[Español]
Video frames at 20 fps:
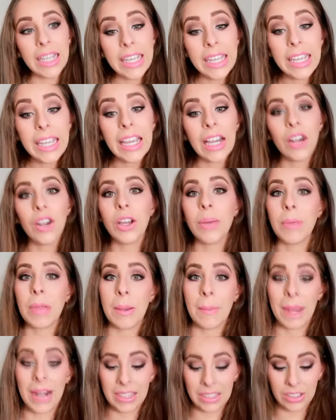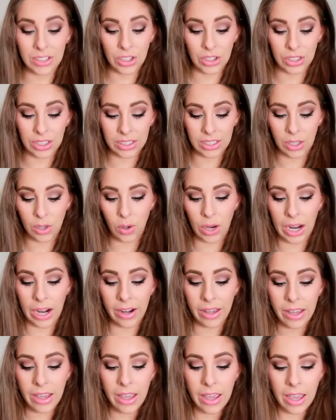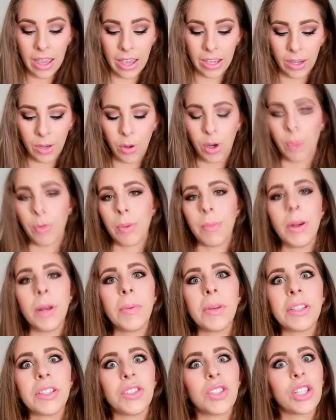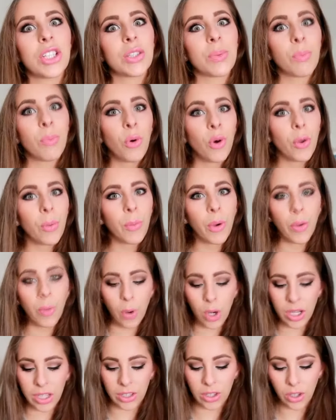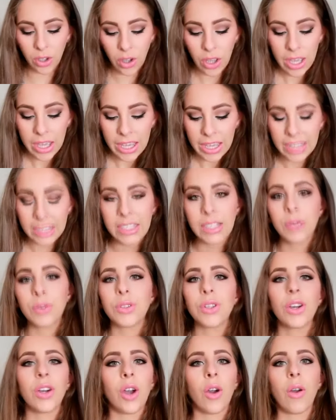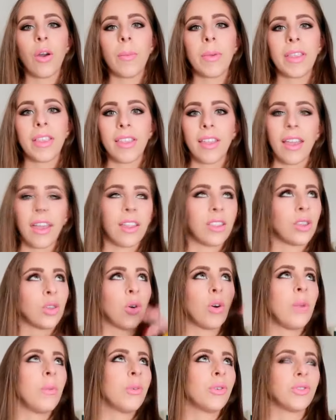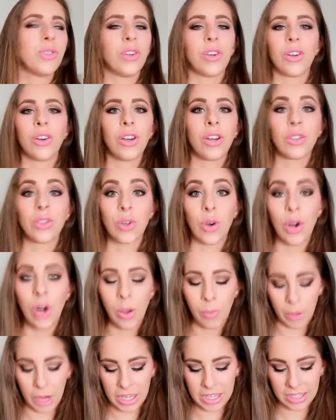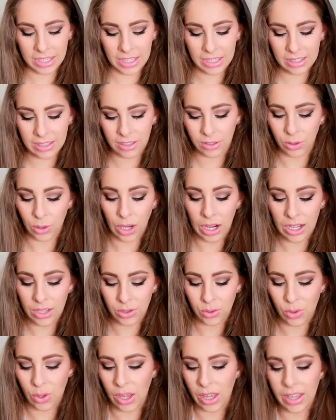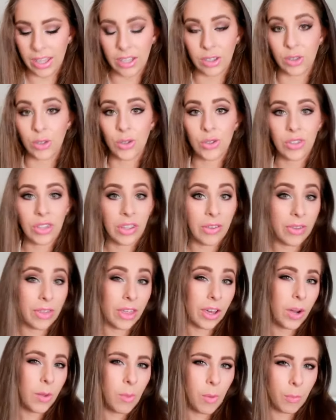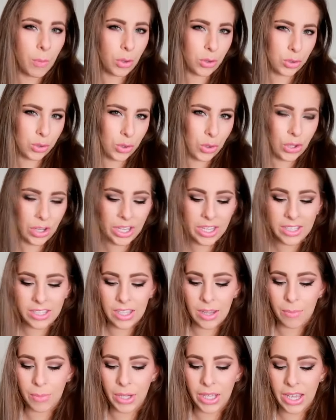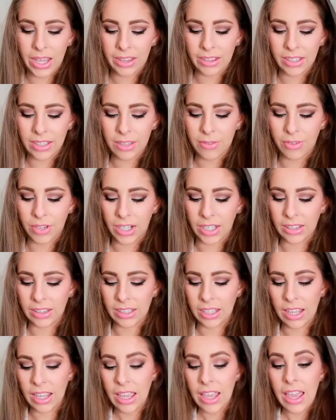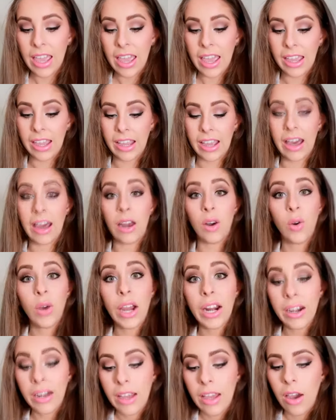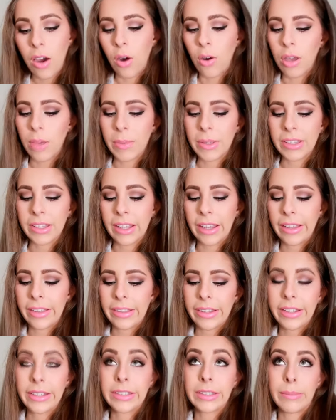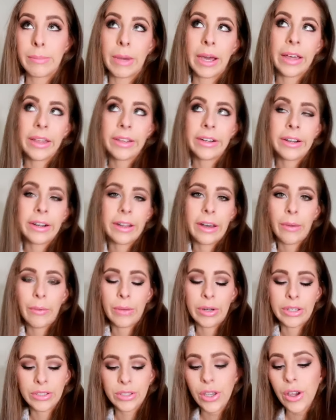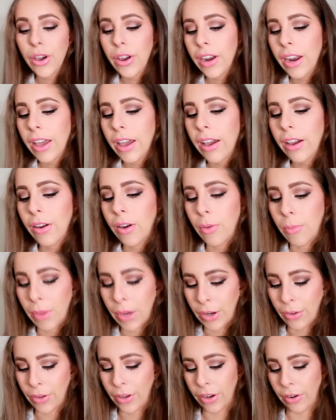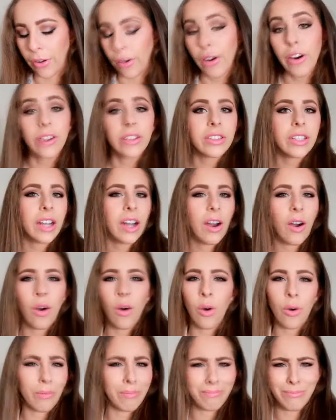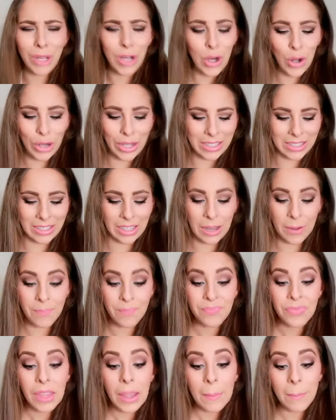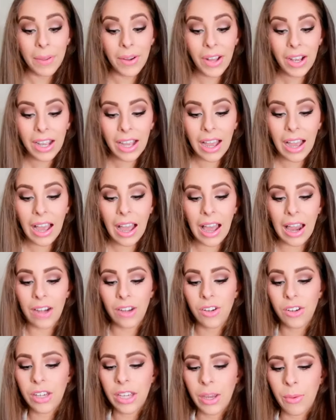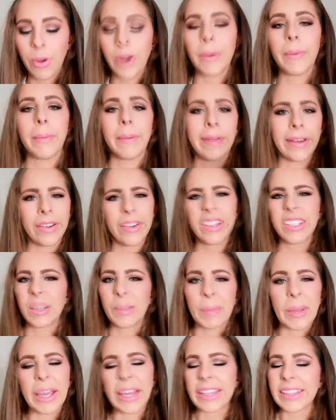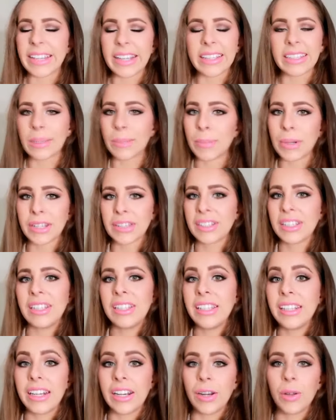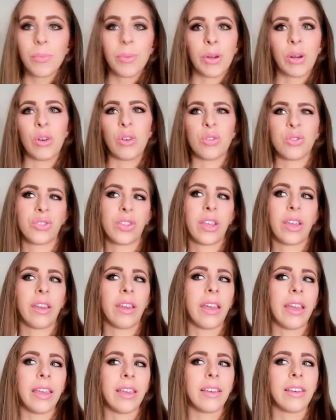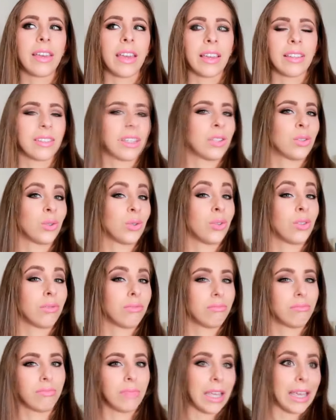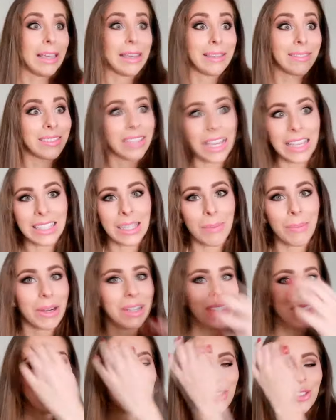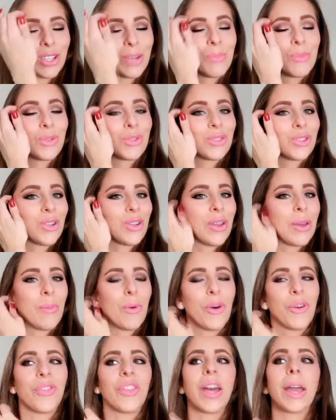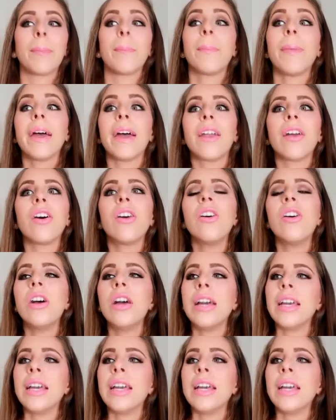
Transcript: Y algo que me llama la atención de ese lugar es que, bueno, primero me han dicho que es muy muy bonito y segundo que obviamente en todo el mundo, yo creo que todos los países, todas las ciudades y todo se divide como por zona, y siempre hay gente diferente en cada lugar. Obviamente gente que sin más dinero en una zona, con menos dinero en otra o lo que sea. Pero acá algo que, bueno, me imagino que también está esa parte del dinero, pero no sé en qué estatus de esa parte no sé mucho de Bondi, pero